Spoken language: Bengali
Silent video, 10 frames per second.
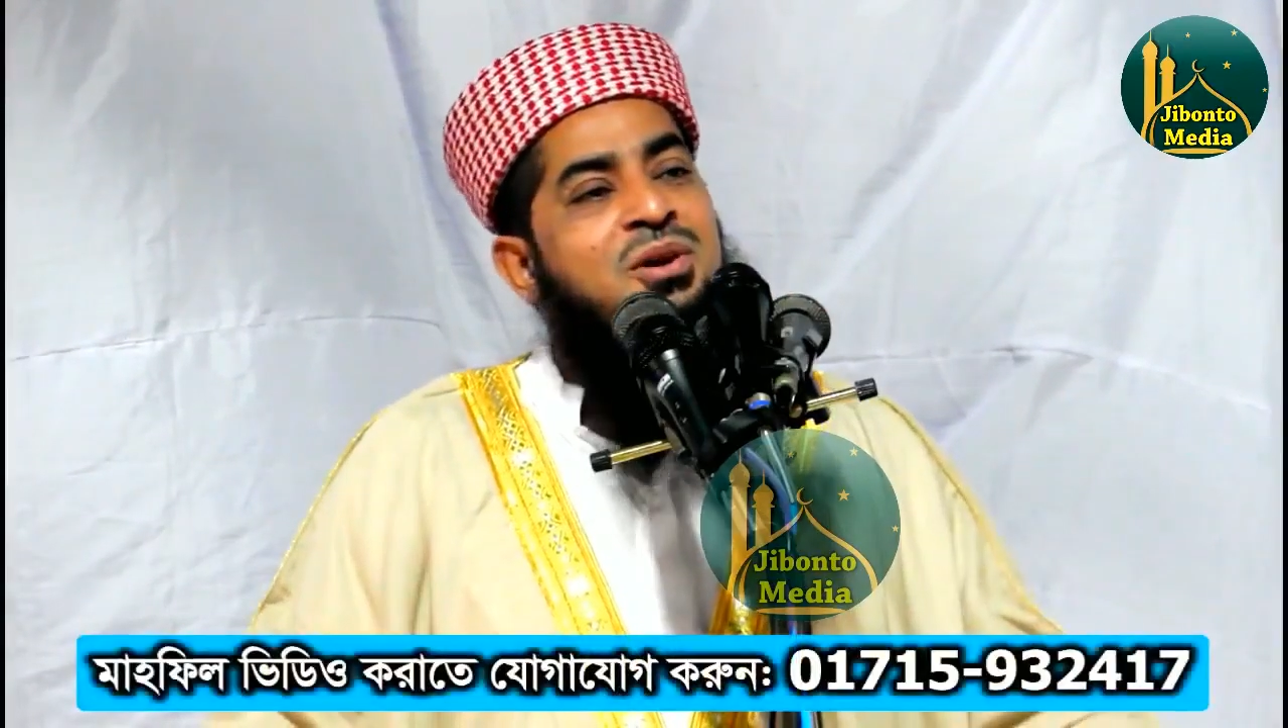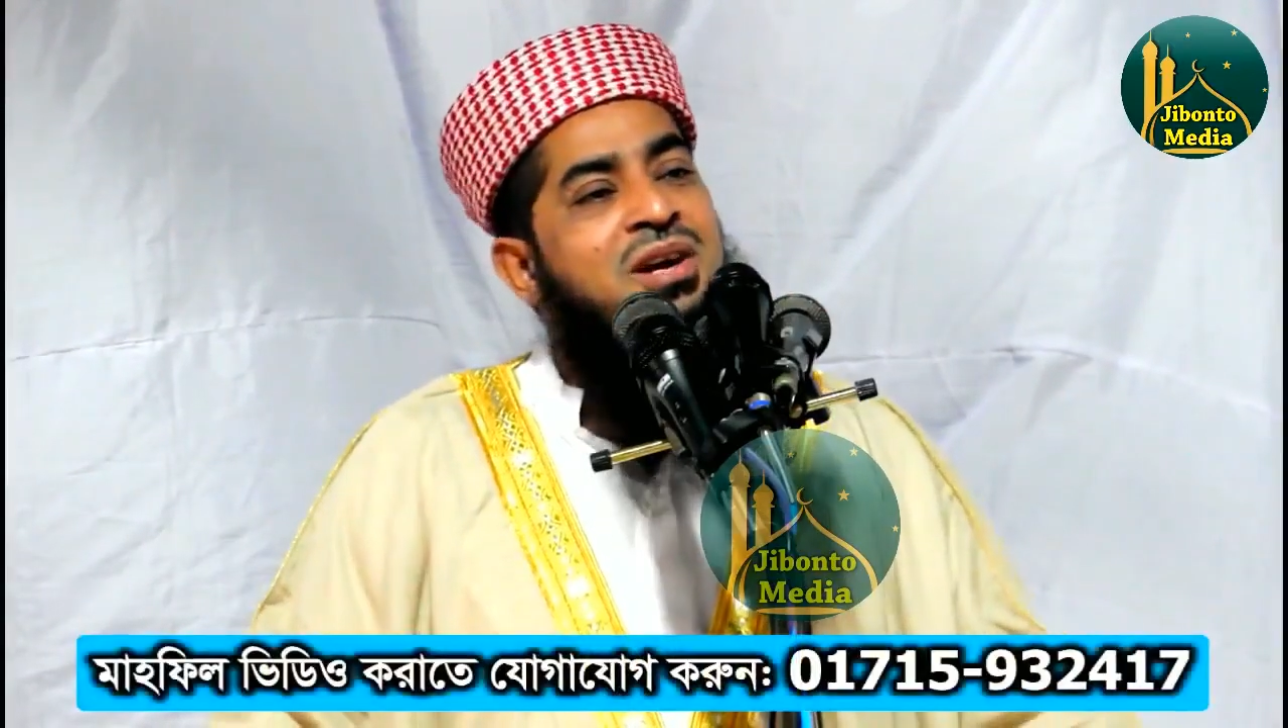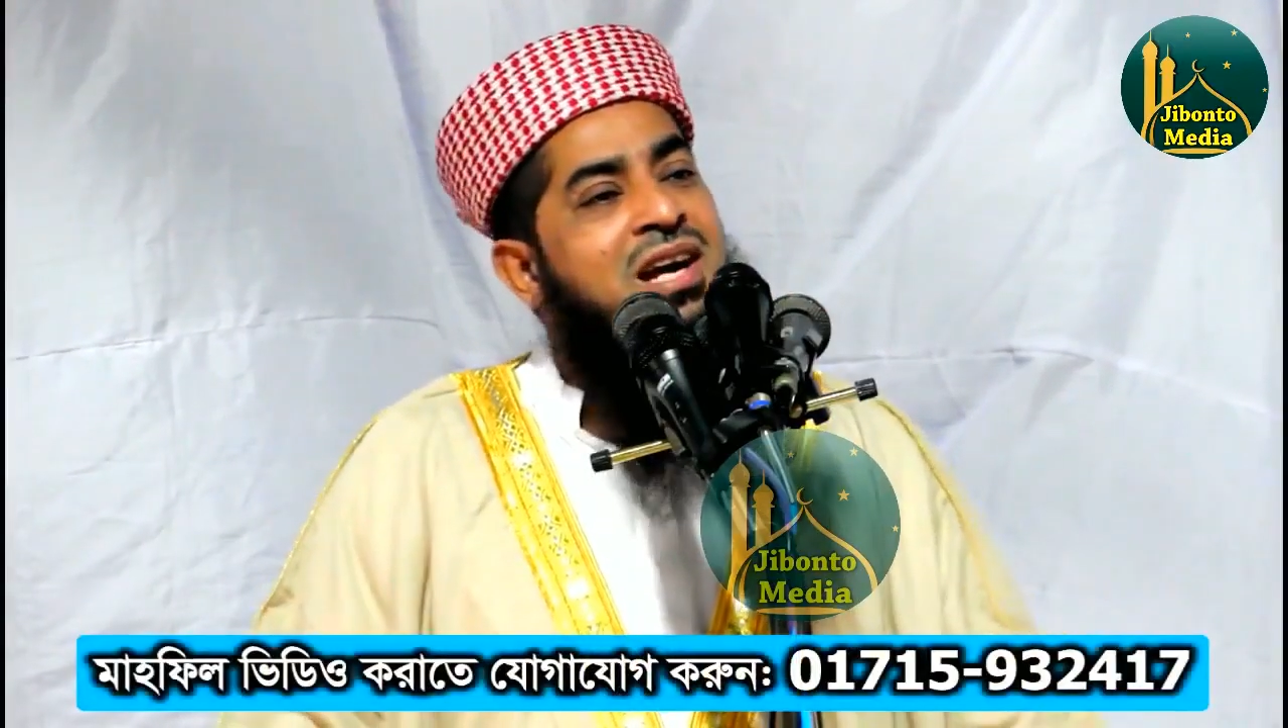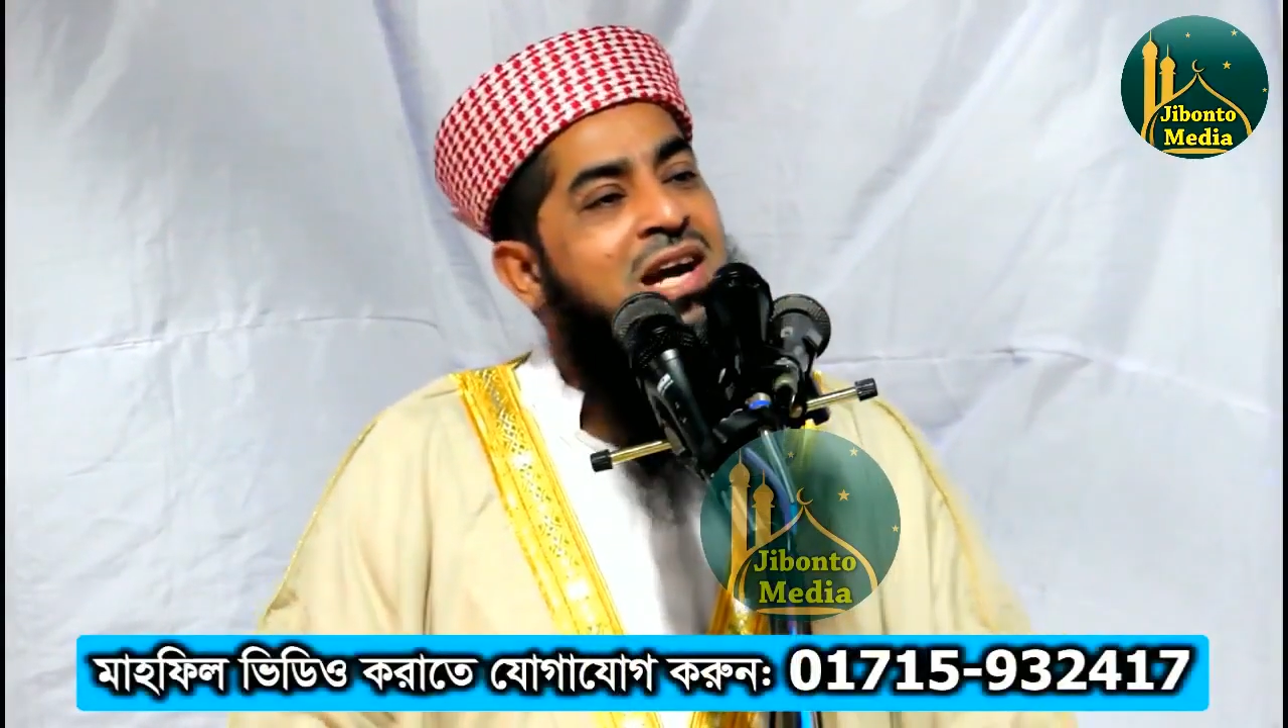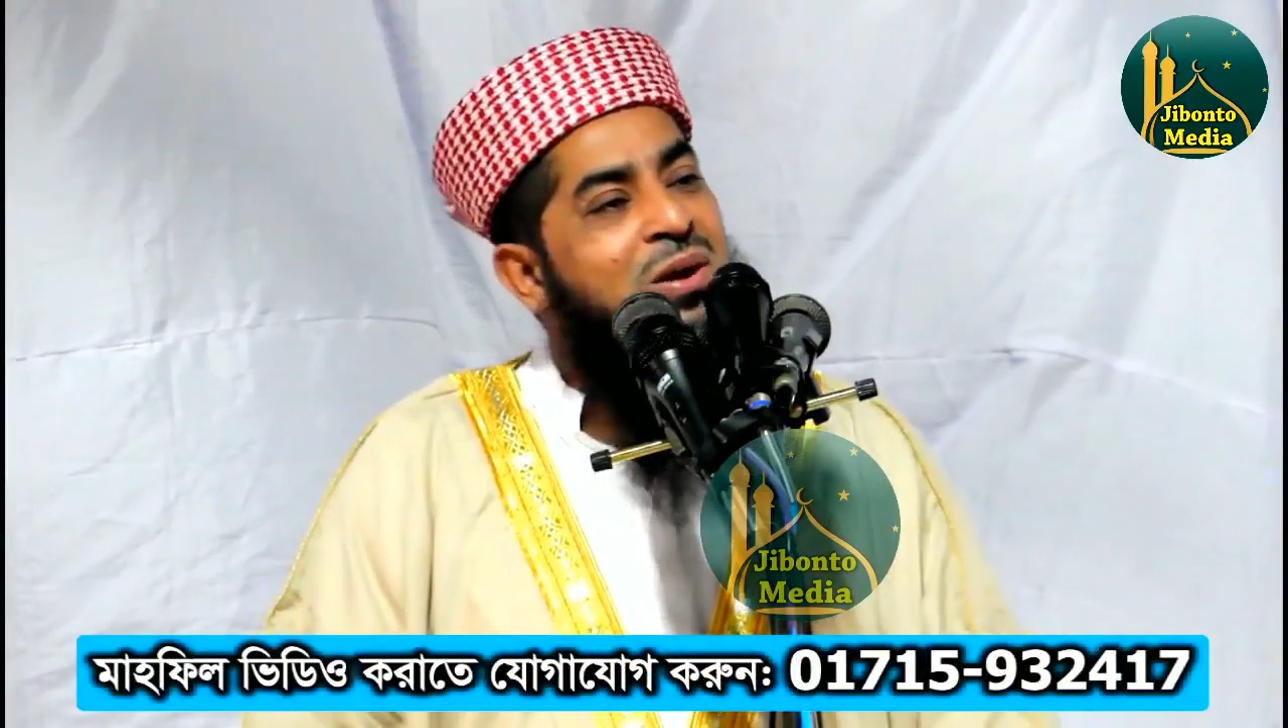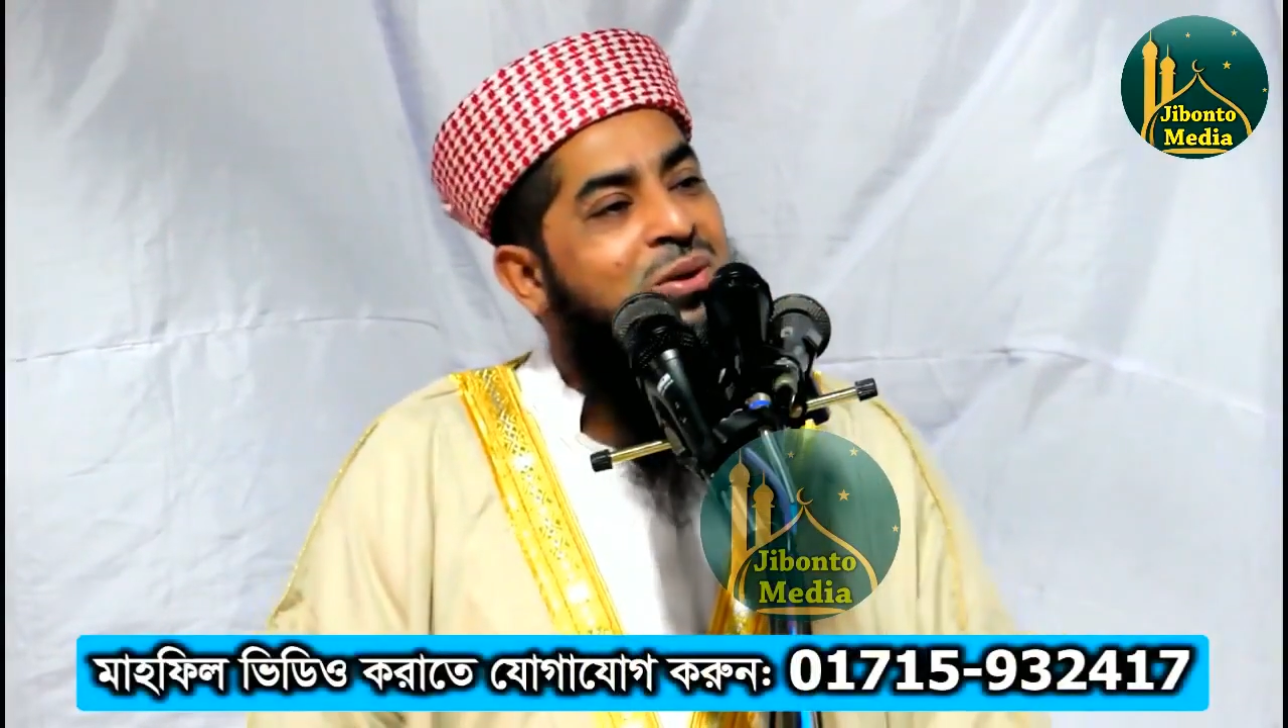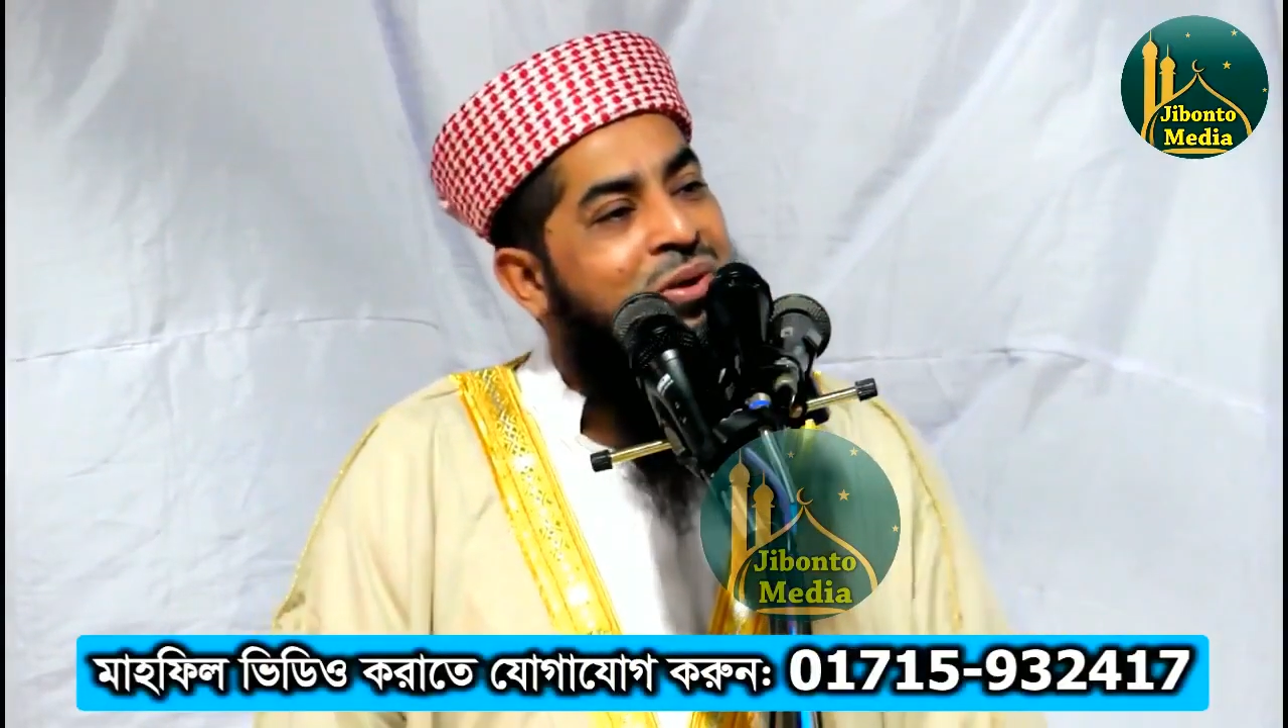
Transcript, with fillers: হয়ে গেল